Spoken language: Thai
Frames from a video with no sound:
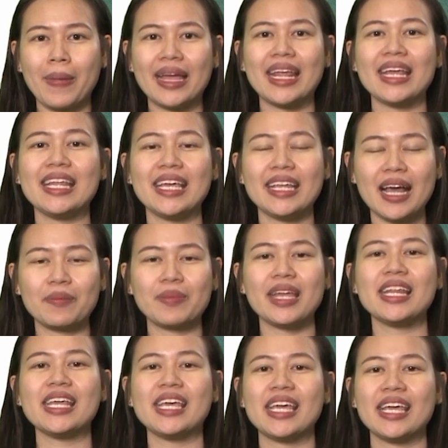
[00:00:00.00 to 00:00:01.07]
ไปได้ดีทำได้
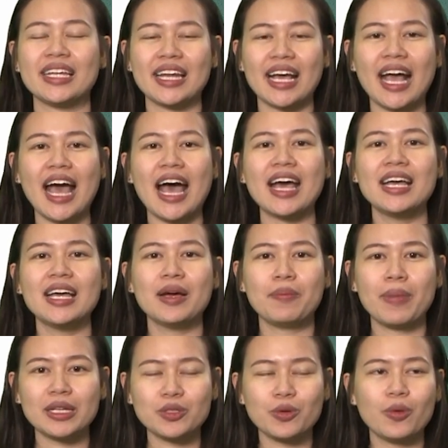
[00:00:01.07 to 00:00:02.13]
ดีนะคะ
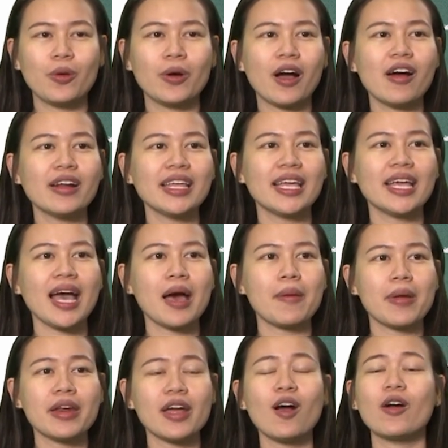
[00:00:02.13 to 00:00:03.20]
มาสู่หัวข้อนี้ค่ะ
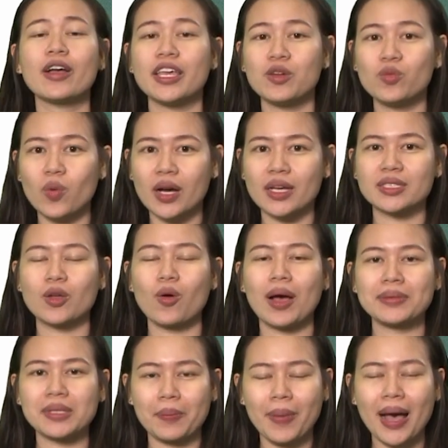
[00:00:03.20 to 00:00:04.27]
เป็นเรื่องของ inverse ค
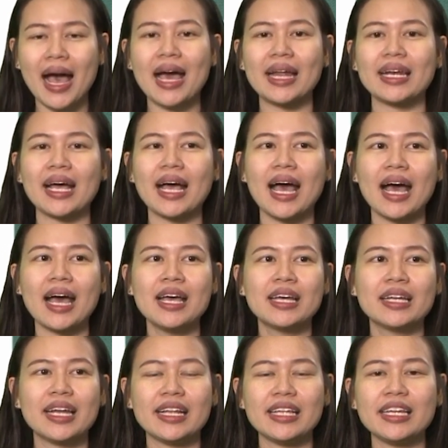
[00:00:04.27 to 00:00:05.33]
วามสัมพันธ์นะคะ
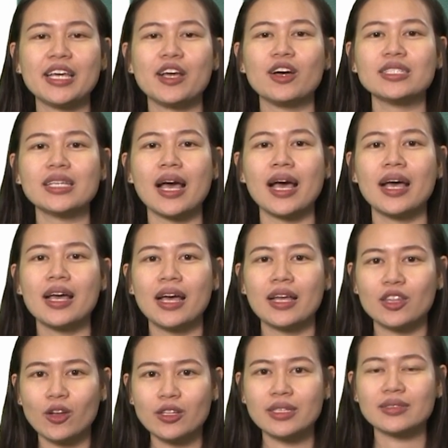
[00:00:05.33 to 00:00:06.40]
ในที่นี้ก็จะ
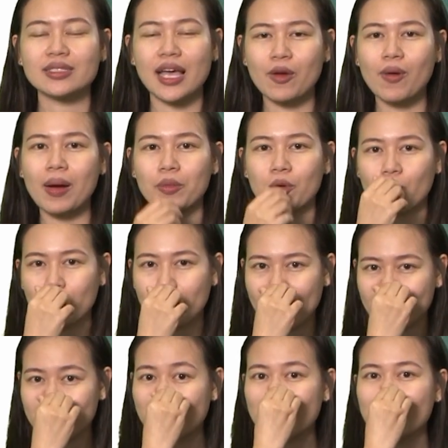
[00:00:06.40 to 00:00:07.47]
ต้องใช้ความรู้
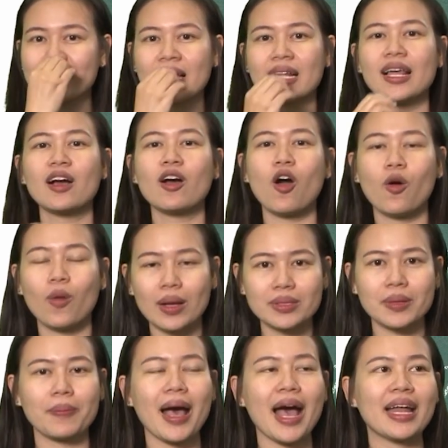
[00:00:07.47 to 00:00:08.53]
เพิ่มนิดนึงในเรื่องของความ
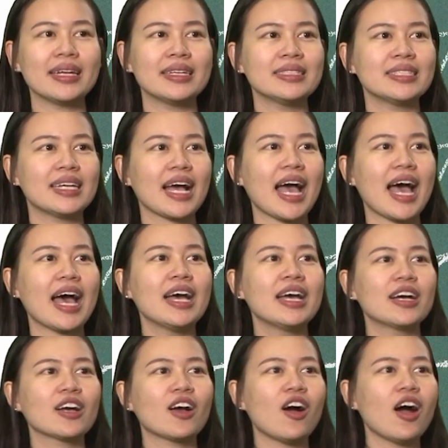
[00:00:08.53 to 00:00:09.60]
สัมพันธ์นะคะ
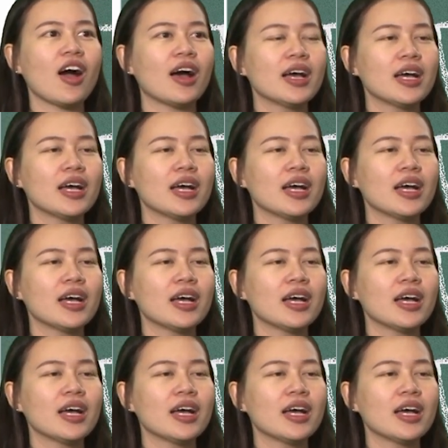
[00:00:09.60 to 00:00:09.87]
ก็